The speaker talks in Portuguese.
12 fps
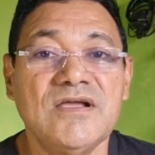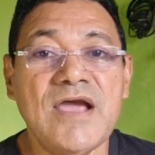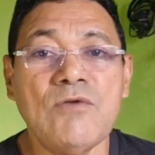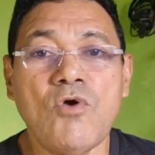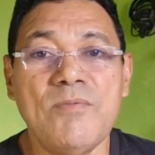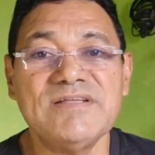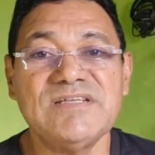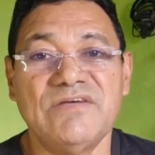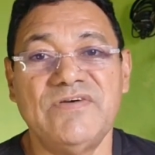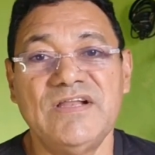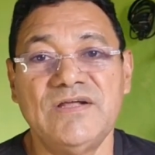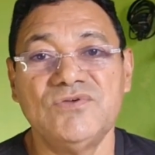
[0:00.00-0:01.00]
Quero
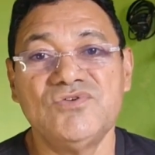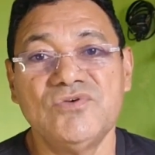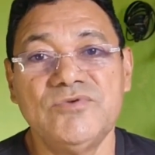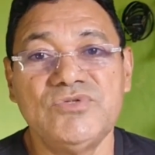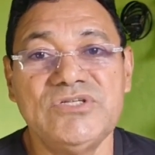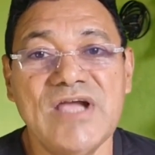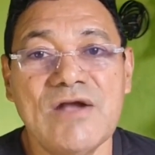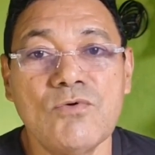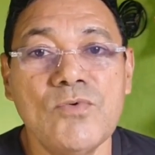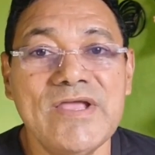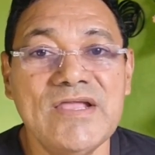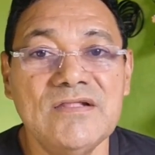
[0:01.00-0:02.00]
começar falando sobre o
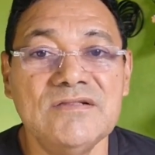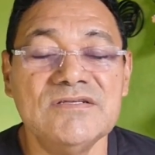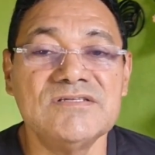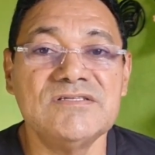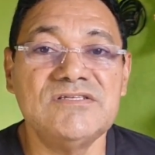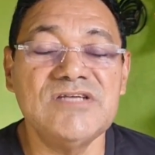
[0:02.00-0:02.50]
Thiago Enes.